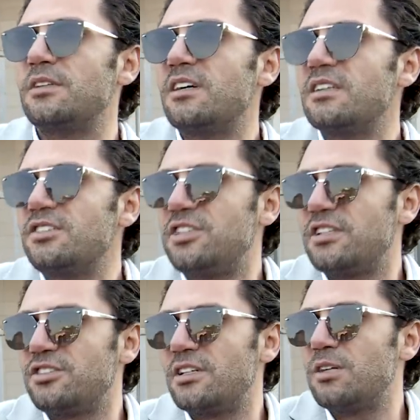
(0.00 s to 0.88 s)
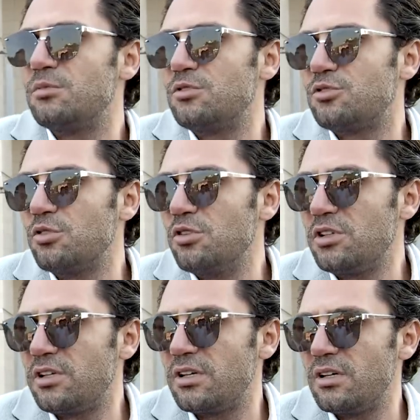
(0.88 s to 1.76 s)
Ya ne kadar çirkin şeyler bunun sonu
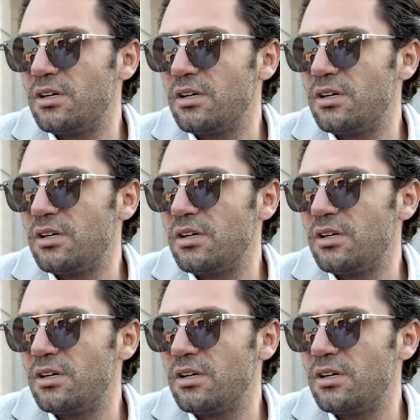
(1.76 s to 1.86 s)
yok ki.